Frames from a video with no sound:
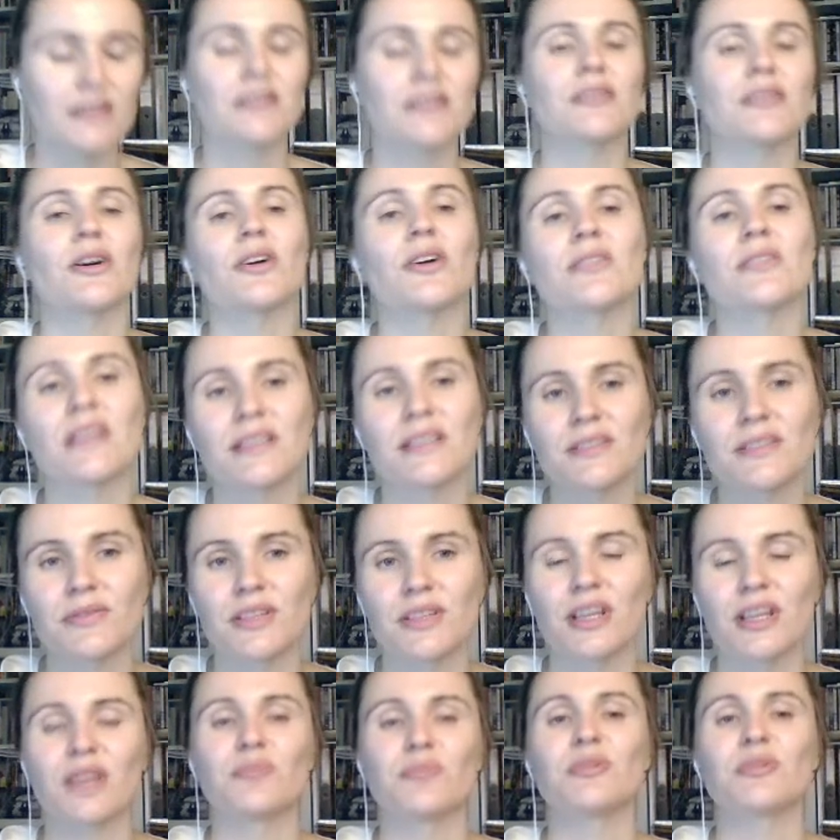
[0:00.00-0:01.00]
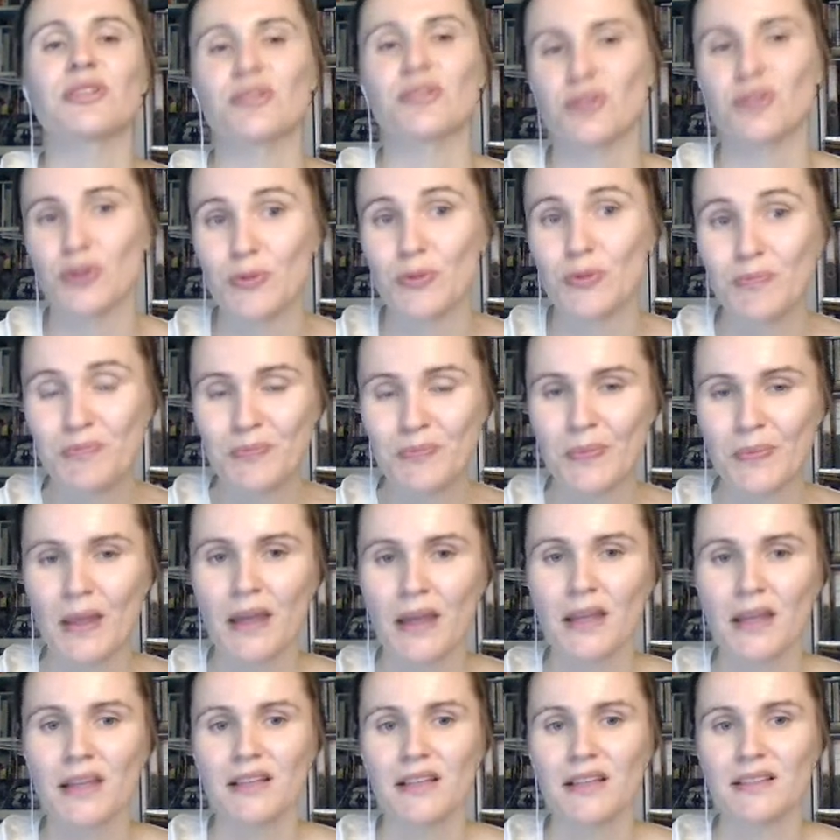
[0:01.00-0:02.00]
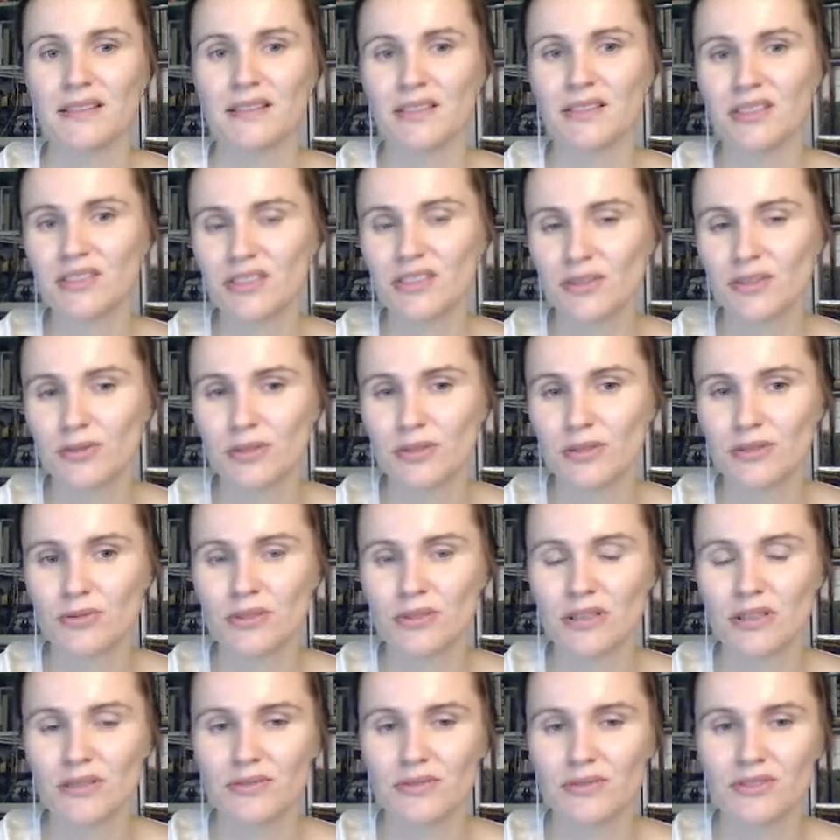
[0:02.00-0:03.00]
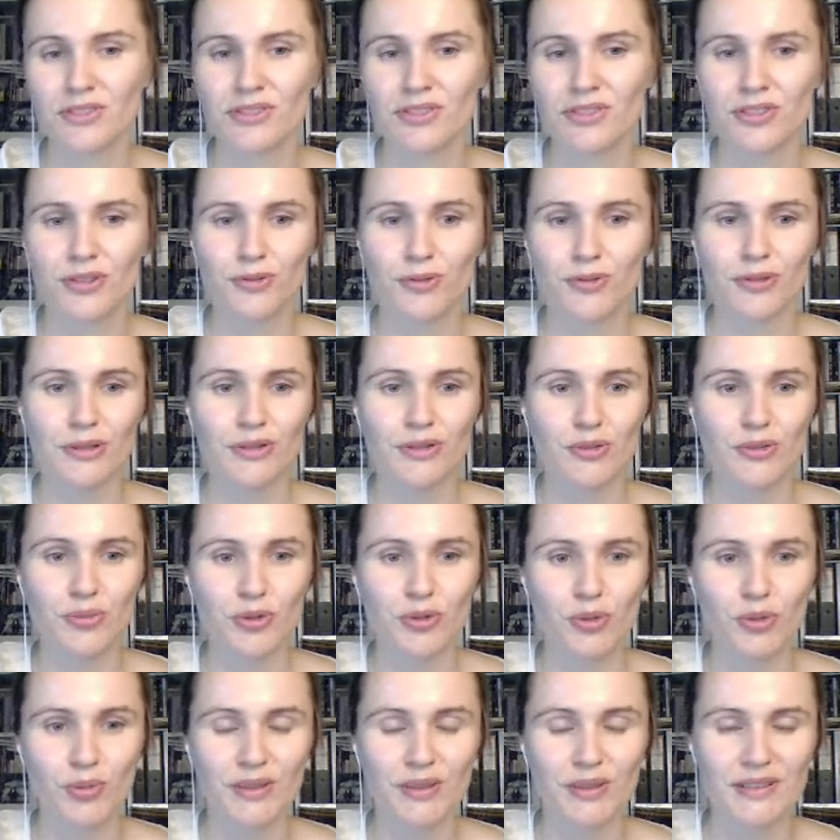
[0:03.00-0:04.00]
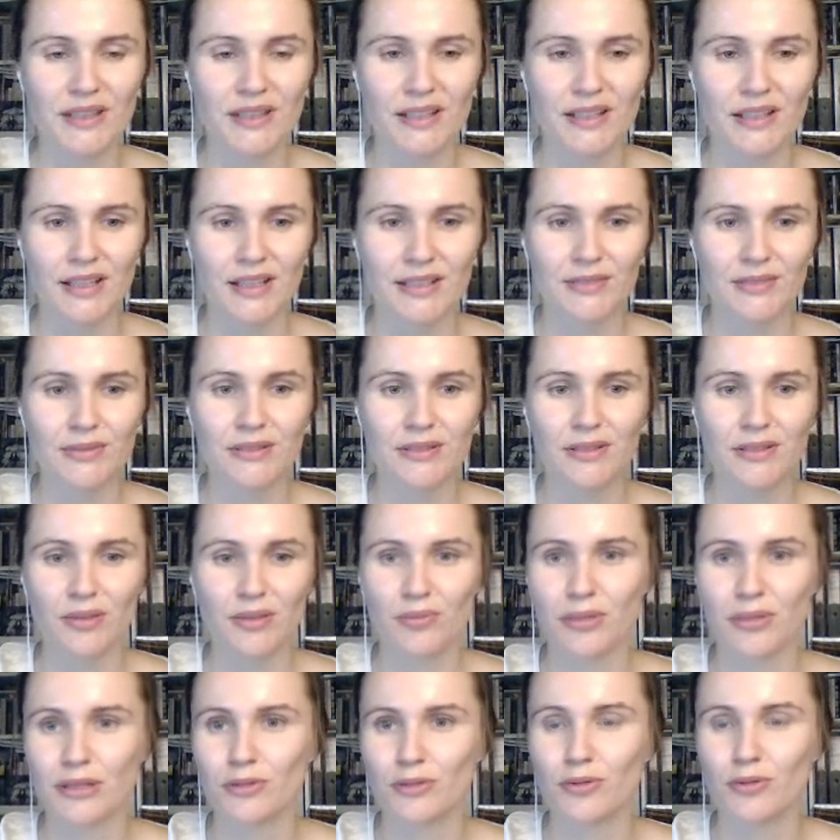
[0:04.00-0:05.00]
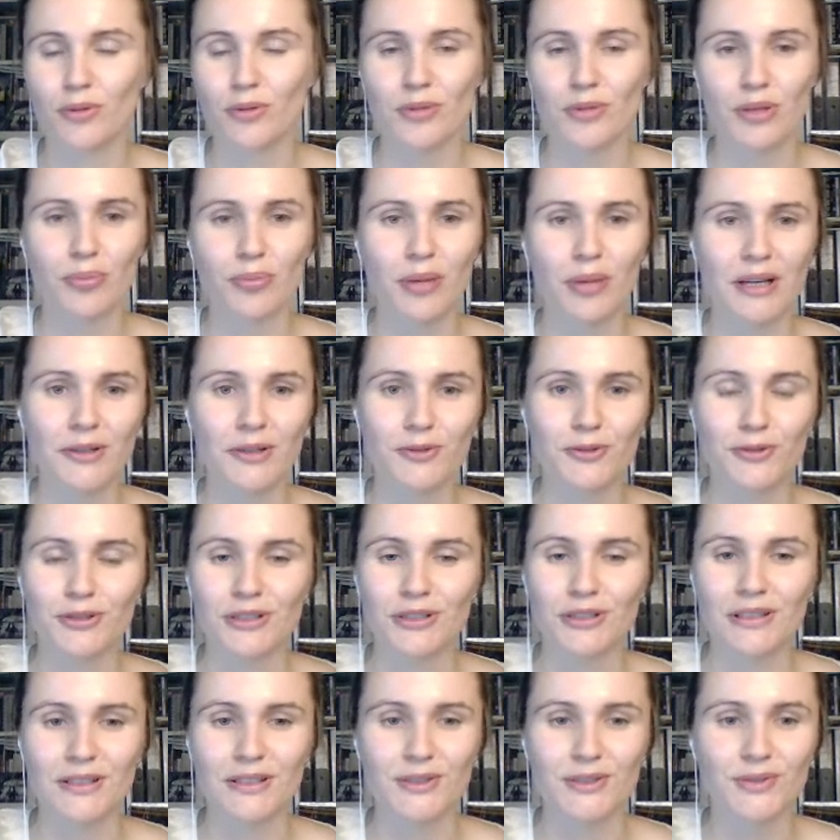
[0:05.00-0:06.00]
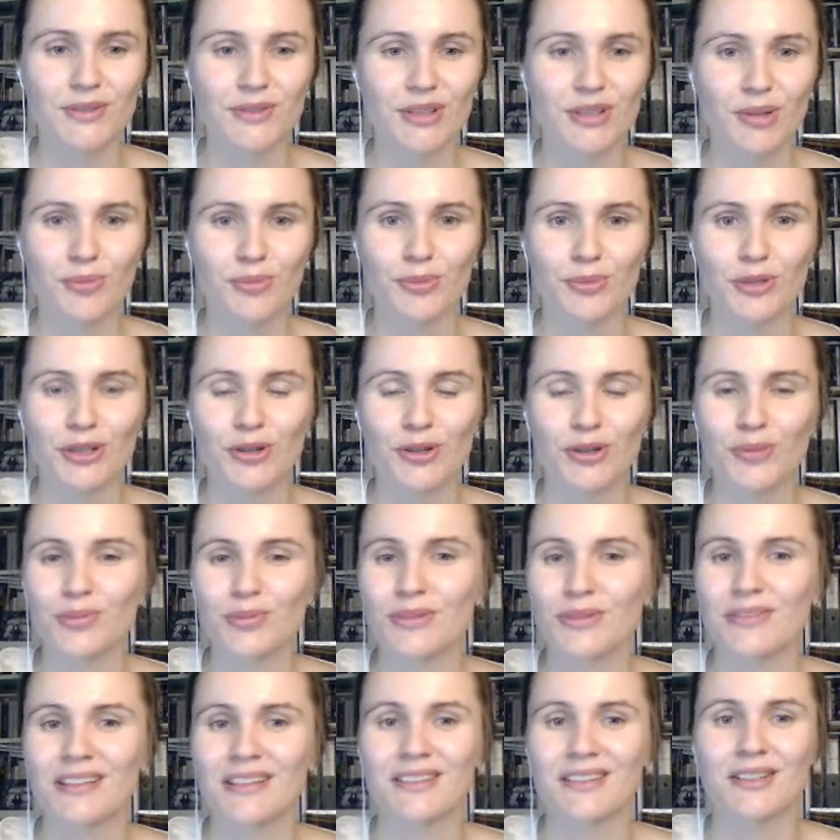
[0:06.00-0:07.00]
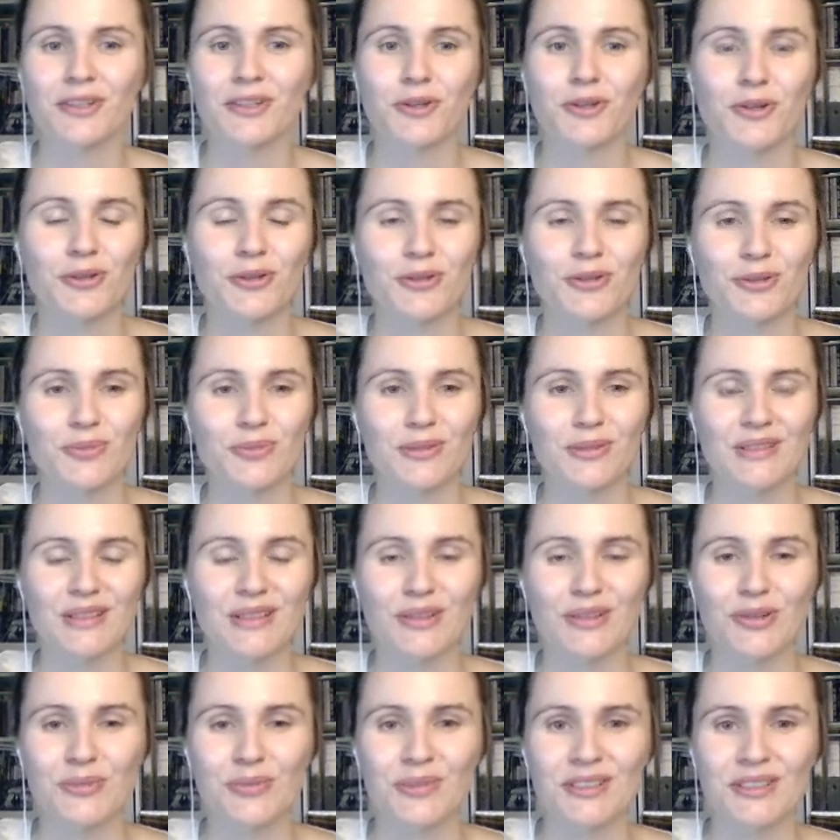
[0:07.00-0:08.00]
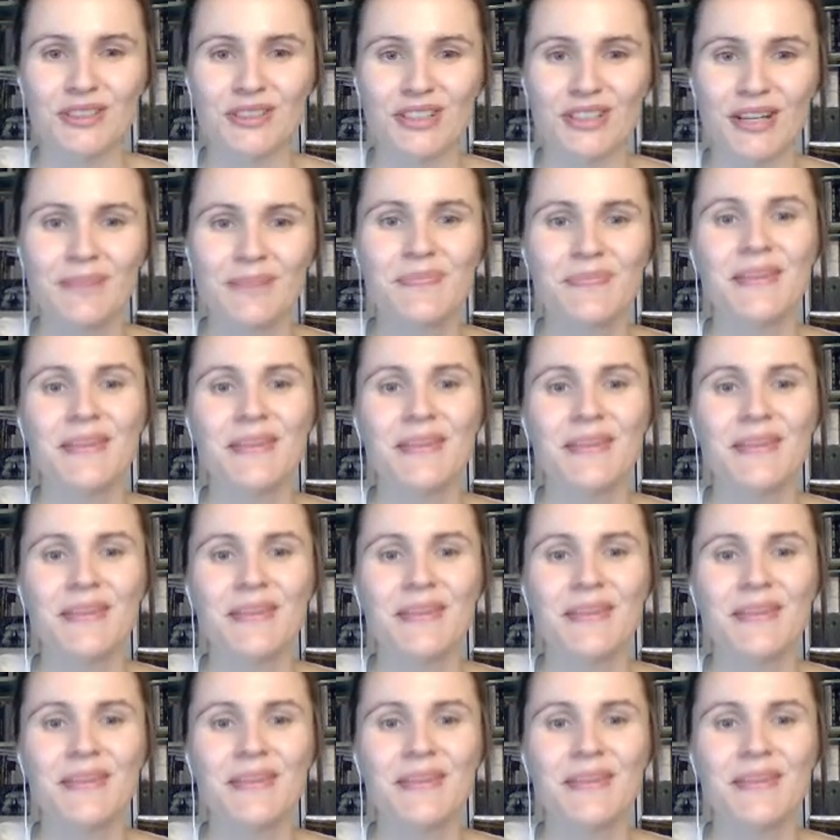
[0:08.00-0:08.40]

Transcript: o nazwie Ebertop. I zdjęcia, które tutaj widzicie, które są podpisane nazwiskiem Bartłomiej Pająk, czyli nazwiskiem mojego prywatnego, osobistego męża,